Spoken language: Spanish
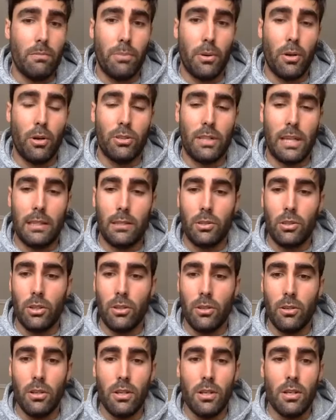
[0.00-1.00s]
Por lo
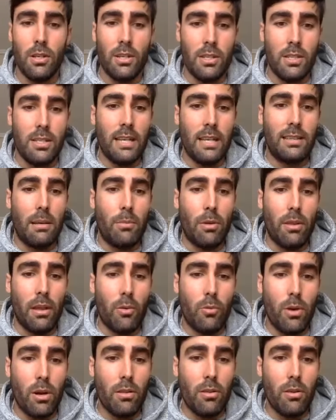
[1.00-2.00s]
tanto, sí estamos de
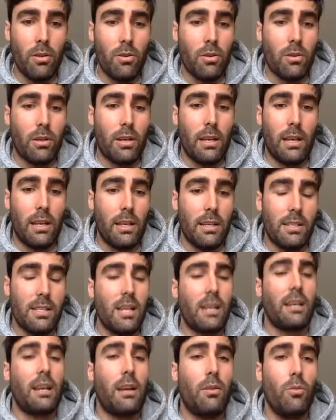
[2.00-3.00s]
acuerdo con que se
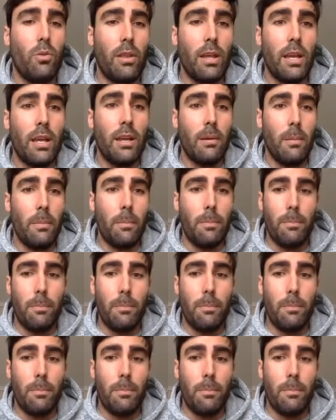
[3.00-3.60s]
reanude,